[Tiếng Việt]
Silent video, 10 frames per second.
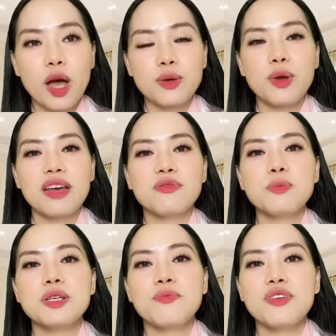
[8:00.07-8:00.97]

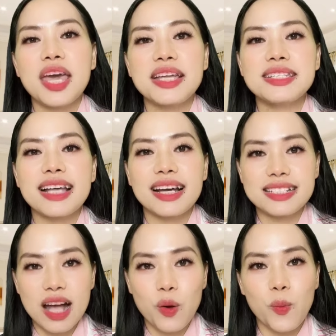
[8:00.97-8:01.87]
toannguyenhanhphuc.vn sẽ ra cái
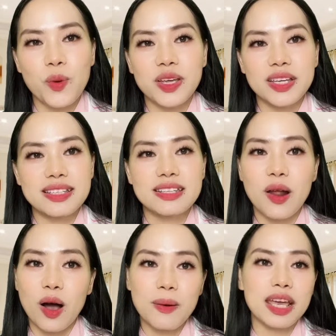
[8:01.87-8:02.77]
trang của mình. Sau
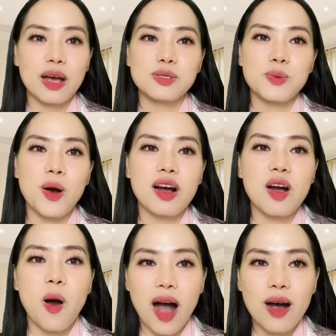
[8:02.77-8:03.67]
đó các bạn kéo xuống,
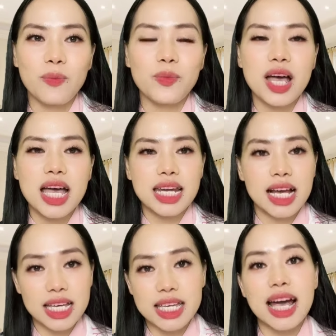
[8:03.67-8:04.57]
có khóa học,
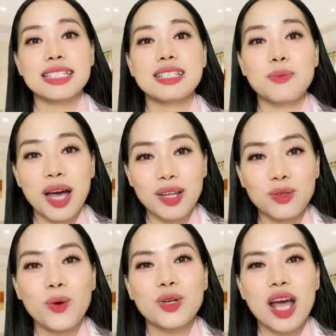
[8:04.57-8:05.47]
đăng ký càng sớm càng
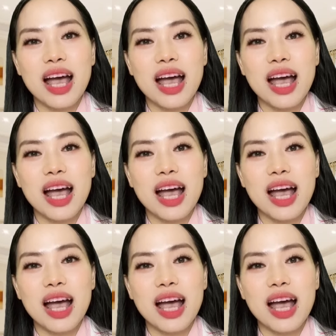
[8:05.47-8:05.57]
tốt.